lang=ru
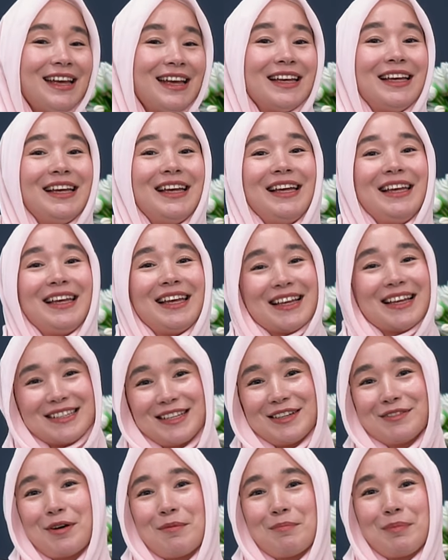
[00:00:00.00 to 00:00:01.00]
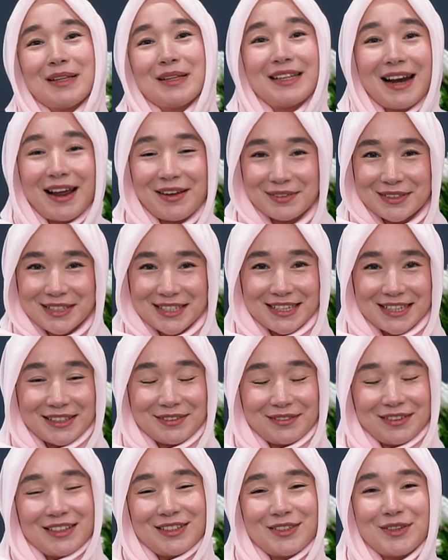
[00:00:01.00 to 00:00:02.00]
И если вам понравилось это
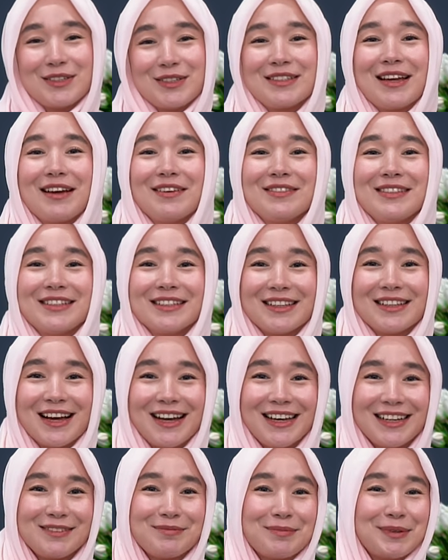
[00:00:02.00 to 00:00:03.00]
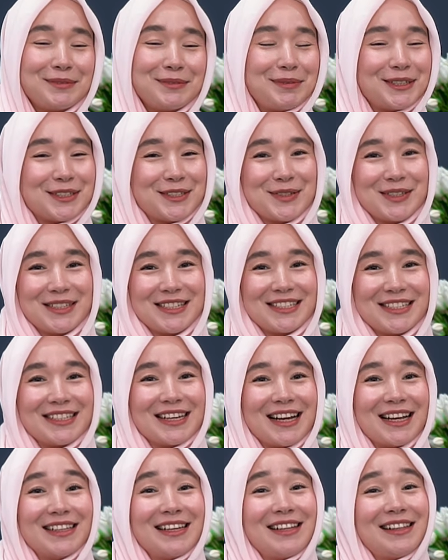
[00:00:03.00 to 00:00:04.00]
видео, ставьте лайк, подписывайтесь на
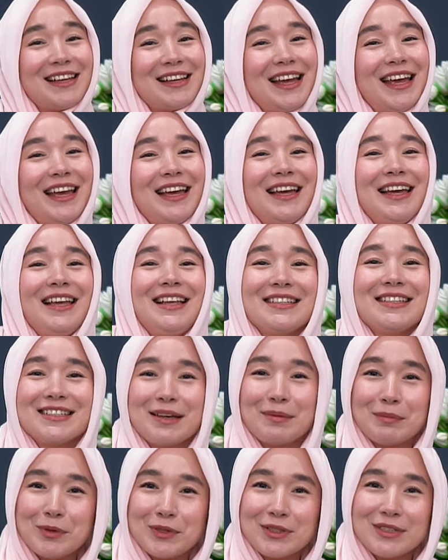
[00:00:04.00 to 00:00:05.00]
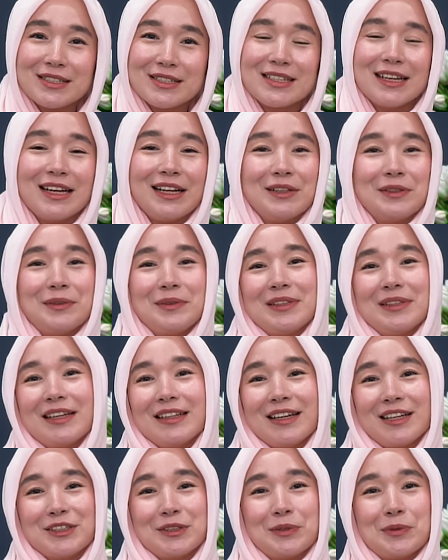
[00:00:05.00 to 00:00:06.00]
канал и не забудьте заглянуть на
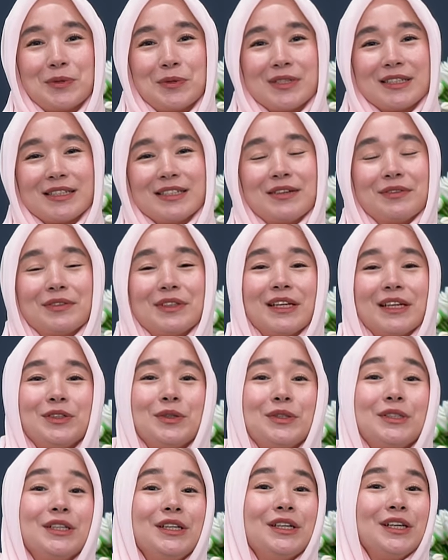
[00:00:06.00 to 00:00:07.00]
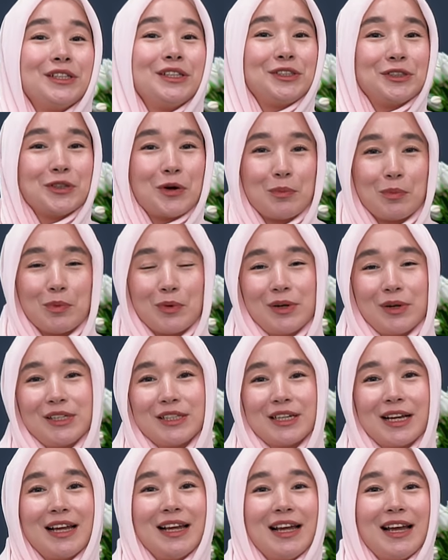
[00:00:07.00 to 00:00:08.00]
наш курс, где вы найдете еще
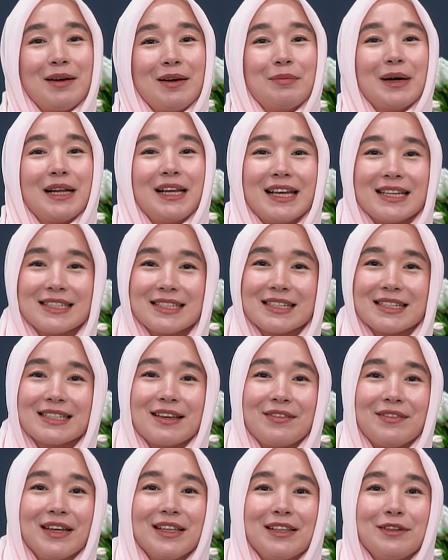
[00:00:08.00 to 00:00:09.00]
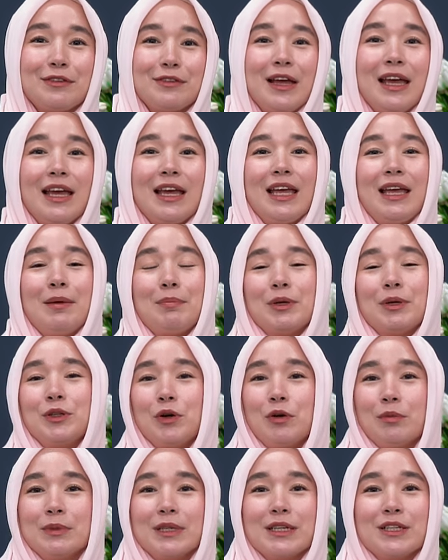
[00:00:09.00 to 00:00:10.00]
больше полезных советов и
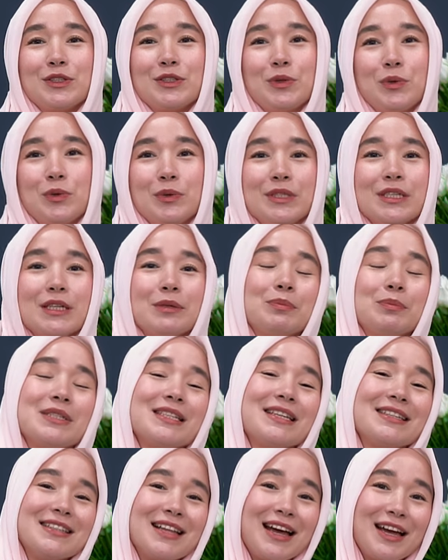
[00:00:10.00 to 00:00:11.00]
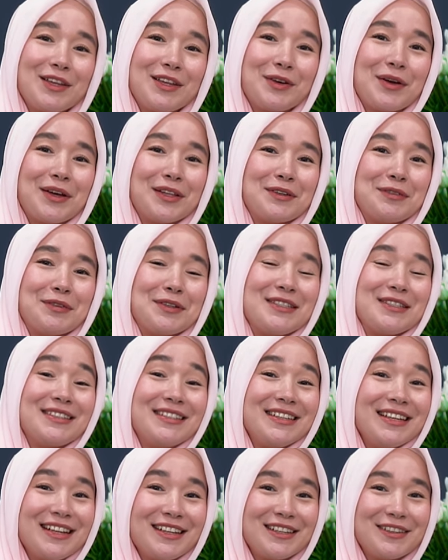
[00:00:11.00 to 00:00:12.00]
подробные инструкции по созданию этого
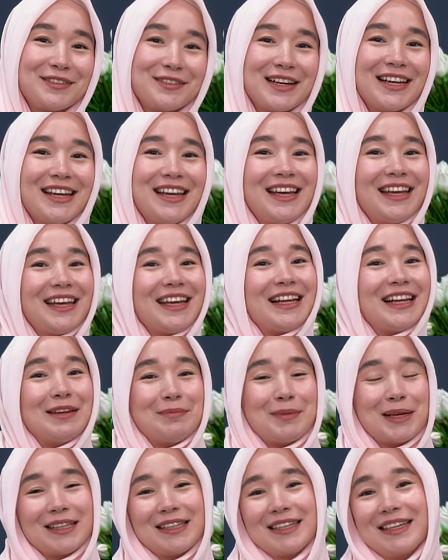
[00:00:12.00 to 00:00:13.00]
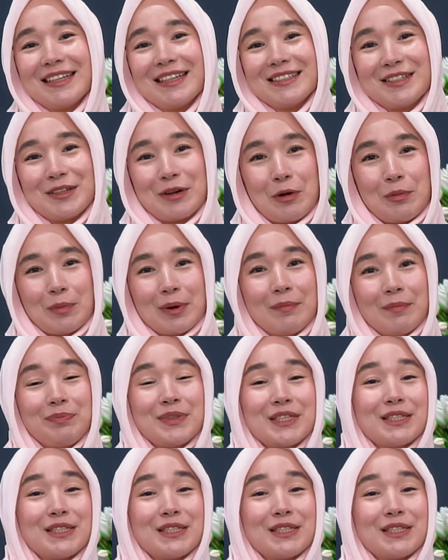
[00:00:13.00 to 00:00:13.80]
стильного элемента гардероба.